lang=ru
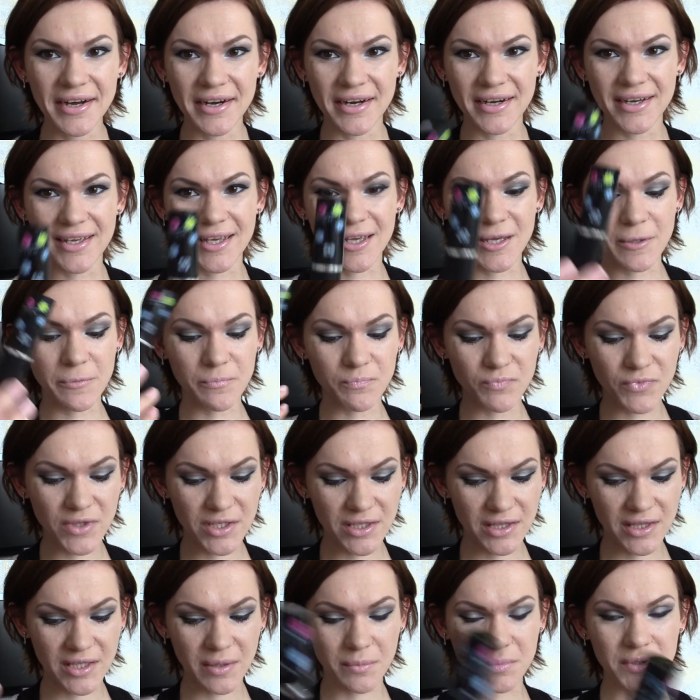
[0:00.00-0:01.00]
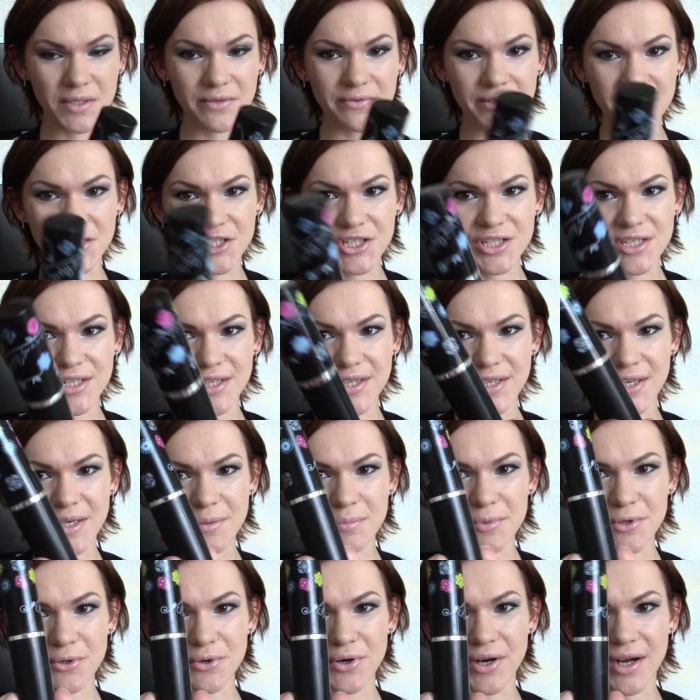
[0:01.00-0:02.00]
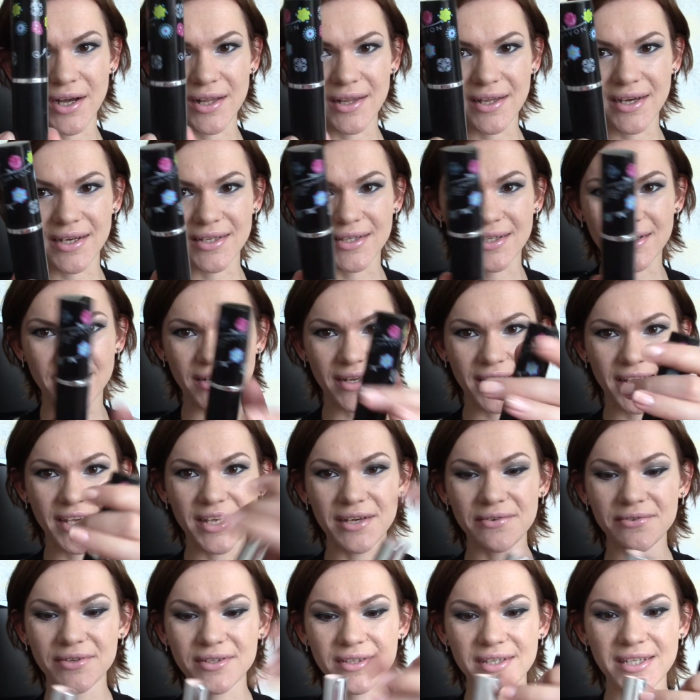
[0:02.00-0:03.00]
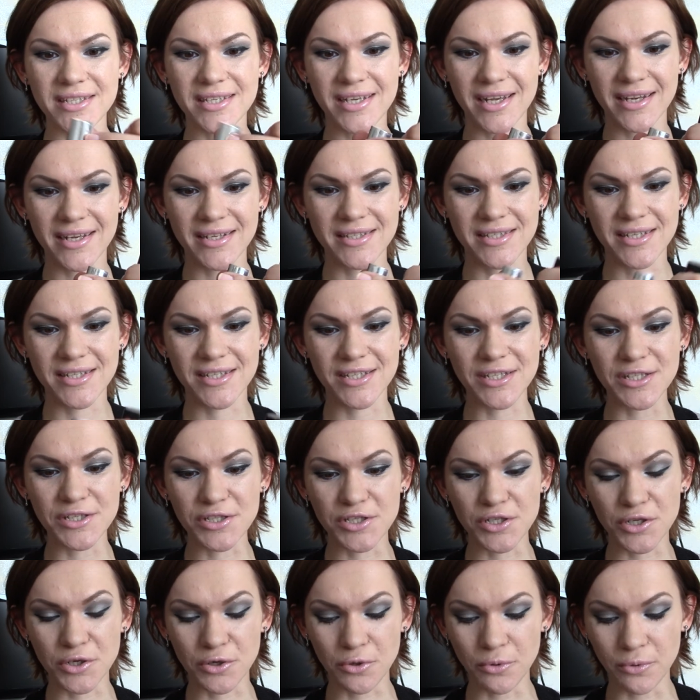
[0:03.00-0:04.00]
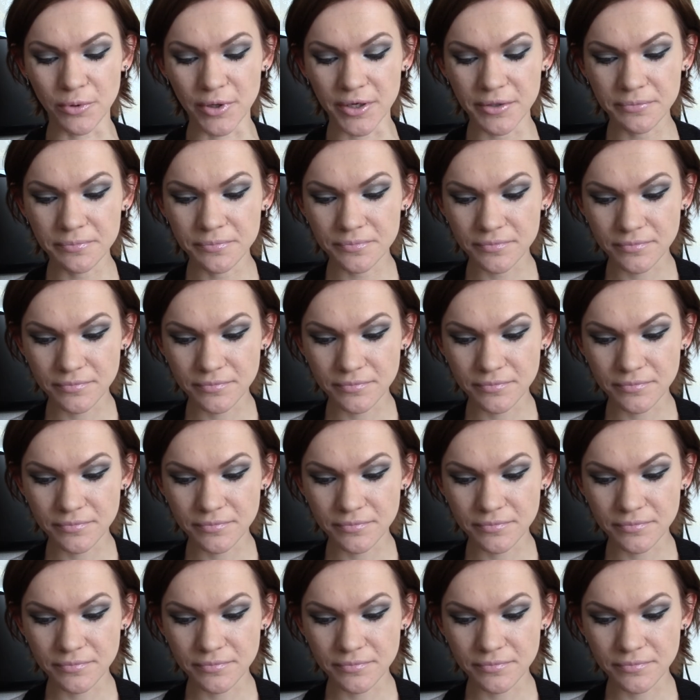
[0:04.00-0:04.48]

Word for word: И дабы довершить это, я беру хайлайтер Avon из коллекции Синти Роули.